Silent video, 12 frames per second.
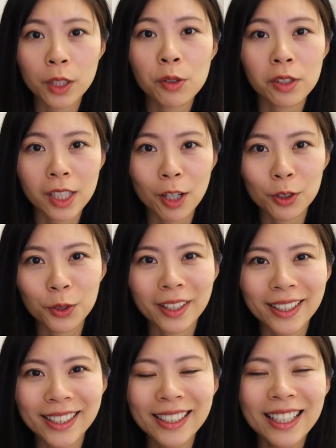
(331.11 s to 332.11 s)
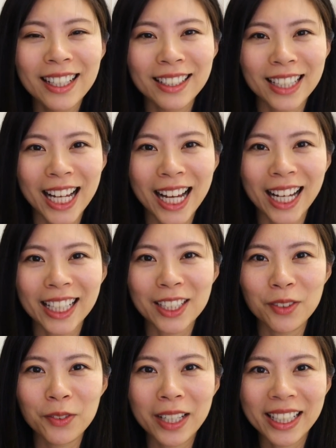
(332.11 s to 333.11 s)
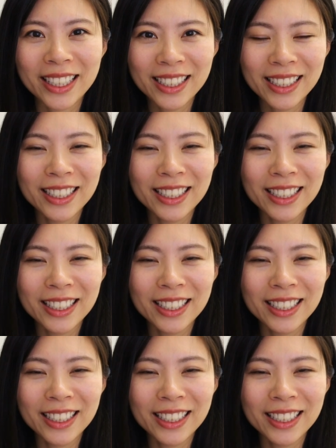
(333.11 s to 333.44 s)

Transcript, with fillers: 英语教学的，那因为。